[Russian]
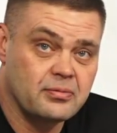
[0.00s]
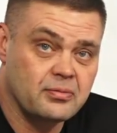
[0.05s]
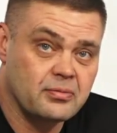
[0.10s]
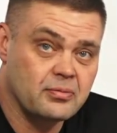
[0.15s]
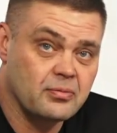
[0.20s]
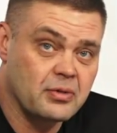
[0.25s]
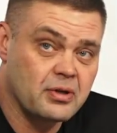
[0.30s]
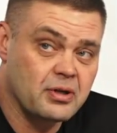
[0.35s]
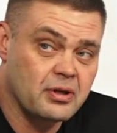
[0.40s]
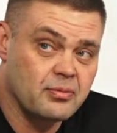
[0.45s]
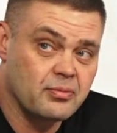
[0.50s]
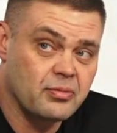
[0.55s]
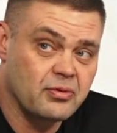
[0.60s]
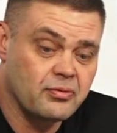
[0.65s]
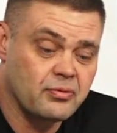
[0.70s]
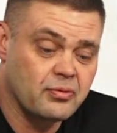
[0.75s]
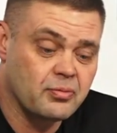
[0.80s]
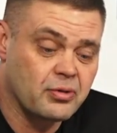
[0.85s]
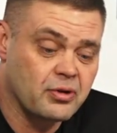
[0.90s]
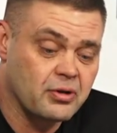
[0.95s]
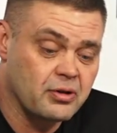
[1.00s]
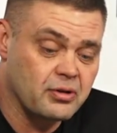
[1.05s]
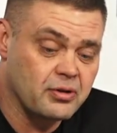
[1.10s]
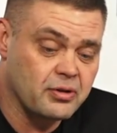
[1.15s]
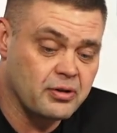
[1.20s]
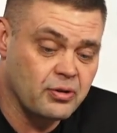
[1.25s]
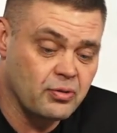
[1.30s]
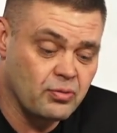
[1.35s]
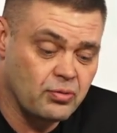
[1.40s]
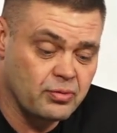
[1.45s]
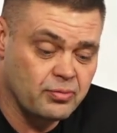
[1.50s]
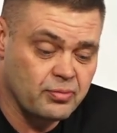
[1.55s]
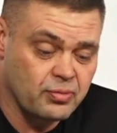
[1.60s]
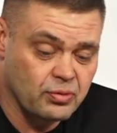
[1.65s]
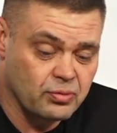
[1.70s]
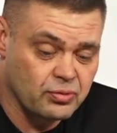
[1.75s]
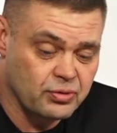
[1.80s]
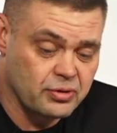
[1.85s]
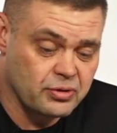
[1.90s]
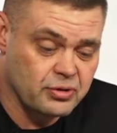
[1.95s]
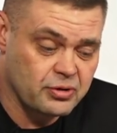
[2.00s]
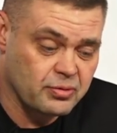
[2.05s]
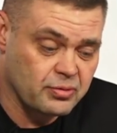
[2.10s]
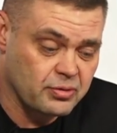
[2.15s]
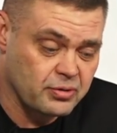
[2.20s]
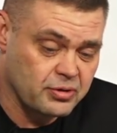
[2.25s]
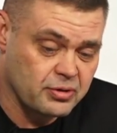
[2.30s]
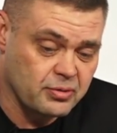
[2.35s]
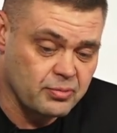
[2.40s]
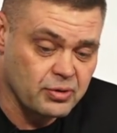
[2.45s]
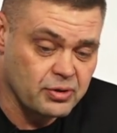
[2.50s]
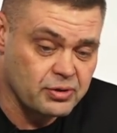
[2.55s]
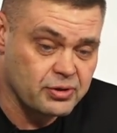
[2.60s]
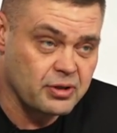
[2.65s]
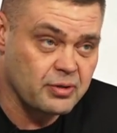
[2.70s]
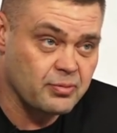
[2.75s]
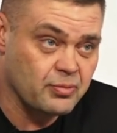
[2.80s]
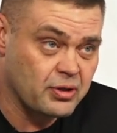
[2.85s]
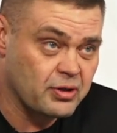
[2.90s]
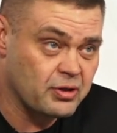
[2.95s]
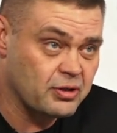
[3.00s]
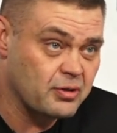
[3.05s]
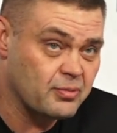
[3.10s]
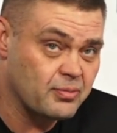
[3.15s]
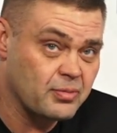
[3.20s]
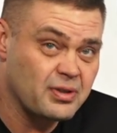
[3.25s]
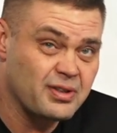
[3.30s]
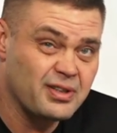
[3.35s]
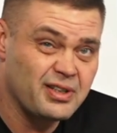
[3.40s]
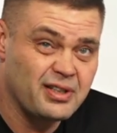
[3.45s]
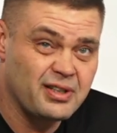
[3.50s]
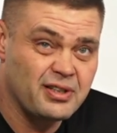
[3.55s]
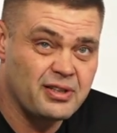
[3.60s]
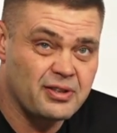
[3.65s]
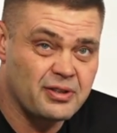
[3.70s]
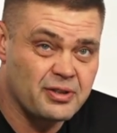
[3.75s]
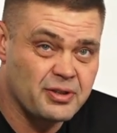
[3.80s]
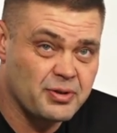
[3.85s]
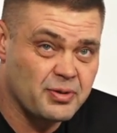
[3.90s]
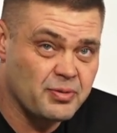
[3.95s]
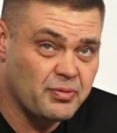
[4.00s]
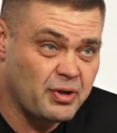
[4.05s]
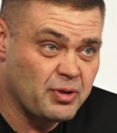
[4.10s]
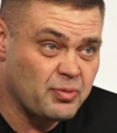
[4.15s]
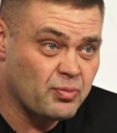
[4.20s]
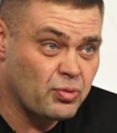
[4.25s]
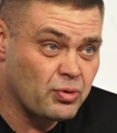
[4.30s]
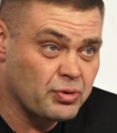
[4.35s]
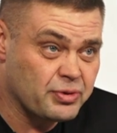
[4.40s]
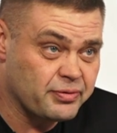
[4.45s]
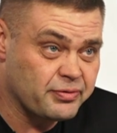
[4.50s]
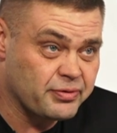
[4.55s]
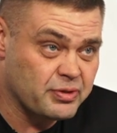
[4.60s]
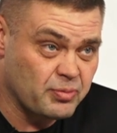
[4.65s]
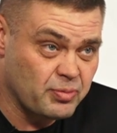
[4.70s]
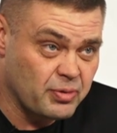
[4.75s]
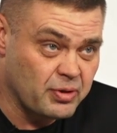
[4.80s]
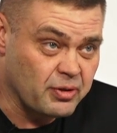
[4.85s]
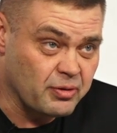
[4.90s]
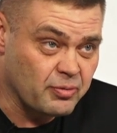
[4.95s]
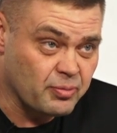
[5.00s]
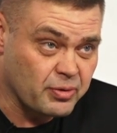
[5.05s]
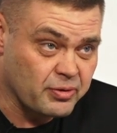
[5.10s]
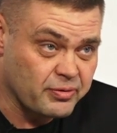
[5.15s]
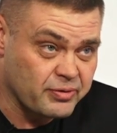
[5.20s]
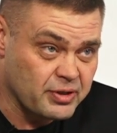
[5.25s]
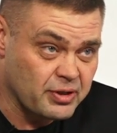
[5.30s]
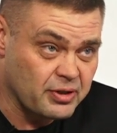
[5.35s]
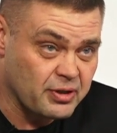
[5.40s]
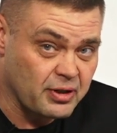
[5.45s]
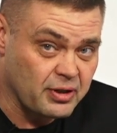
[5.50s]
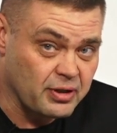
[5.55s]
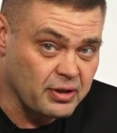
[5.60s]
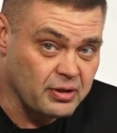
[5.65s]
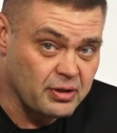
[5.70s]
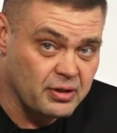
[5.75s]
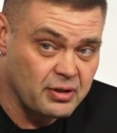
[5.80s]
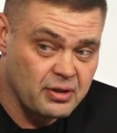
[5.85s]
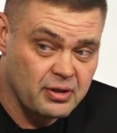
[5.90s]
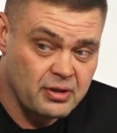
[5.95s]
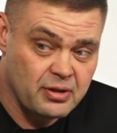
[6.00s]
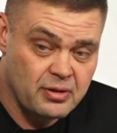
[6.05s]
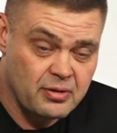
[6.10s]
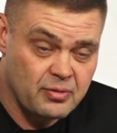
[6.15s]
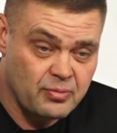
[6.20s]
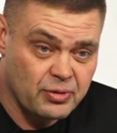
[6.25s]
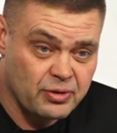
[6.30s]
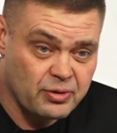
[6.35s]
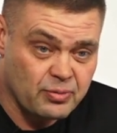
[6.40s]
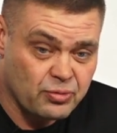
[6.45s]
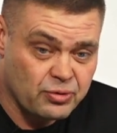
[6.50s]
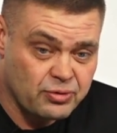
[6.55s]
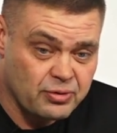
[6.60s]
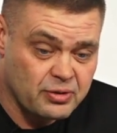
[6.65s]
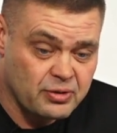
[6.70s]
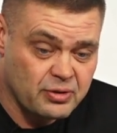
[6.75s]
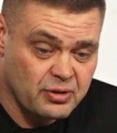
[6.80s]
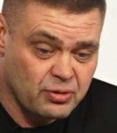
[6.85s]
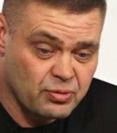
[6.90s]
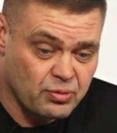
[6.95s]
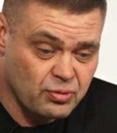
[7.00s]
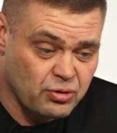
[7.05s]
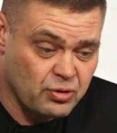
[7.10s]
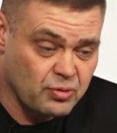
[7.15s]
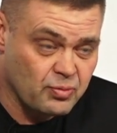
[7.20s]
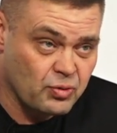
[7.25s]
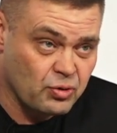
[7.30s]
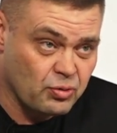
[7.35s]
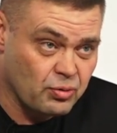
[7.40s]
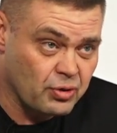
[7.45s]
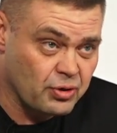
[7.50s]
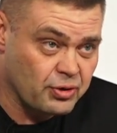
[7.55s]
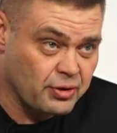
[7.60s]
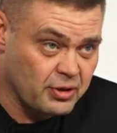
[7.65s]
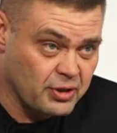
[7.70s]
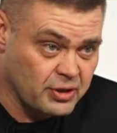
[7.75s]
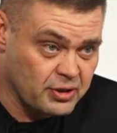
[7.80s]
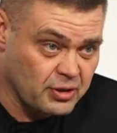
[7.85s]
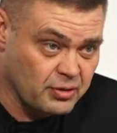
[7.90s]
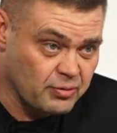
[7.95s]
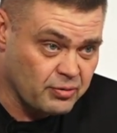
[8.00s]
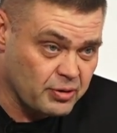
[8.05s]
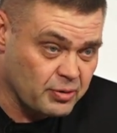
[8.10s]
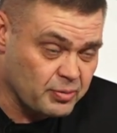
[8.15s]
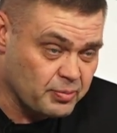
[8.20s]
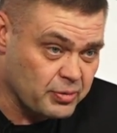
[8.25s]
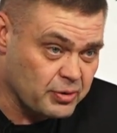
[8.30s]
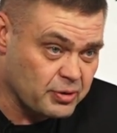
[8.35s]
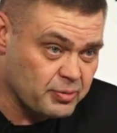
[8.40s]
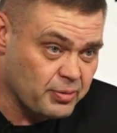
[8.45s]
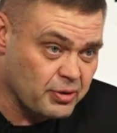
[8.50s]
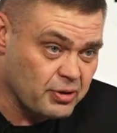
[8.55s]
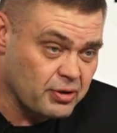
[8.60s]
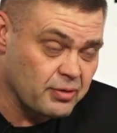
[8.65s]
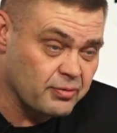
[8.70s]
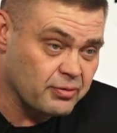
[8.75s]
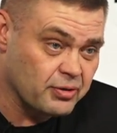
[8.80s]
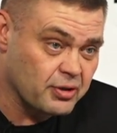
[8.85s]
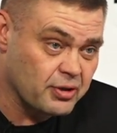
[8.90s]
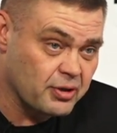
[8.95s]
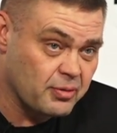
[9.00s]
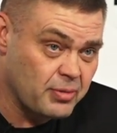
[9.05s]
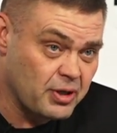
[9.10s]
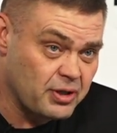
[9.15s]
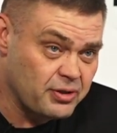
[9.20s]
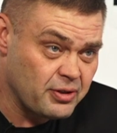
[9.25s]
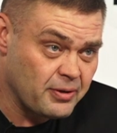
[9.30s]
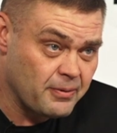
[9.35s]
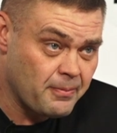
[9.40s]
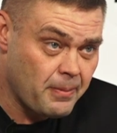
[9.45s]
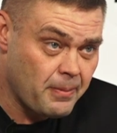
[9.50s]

мы как бы выбрали регион, получается, сибирский. Мы хотим развивать бокс в Сибири, профессиональный. Потому что здесь очень много талантливых и перспективных ребят,